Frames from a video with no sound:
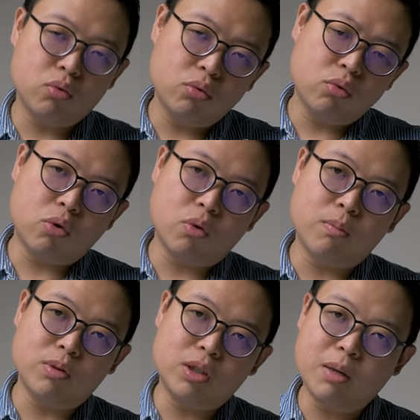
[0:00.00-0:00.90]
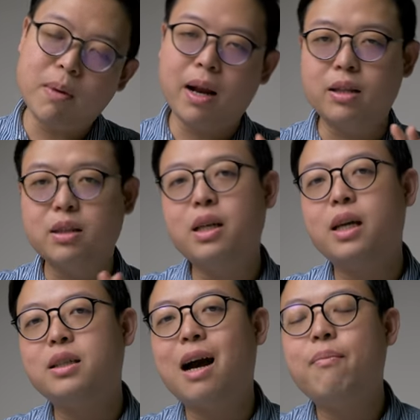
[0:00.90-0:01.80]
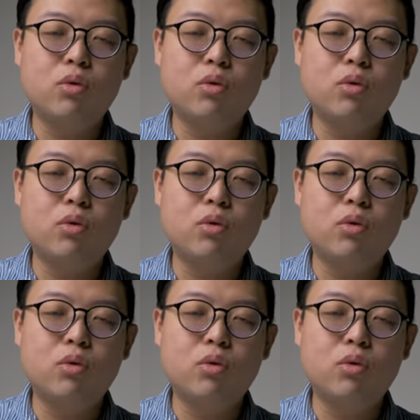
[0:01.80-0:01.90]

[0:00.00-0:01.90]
如果我们今天买了一支野加，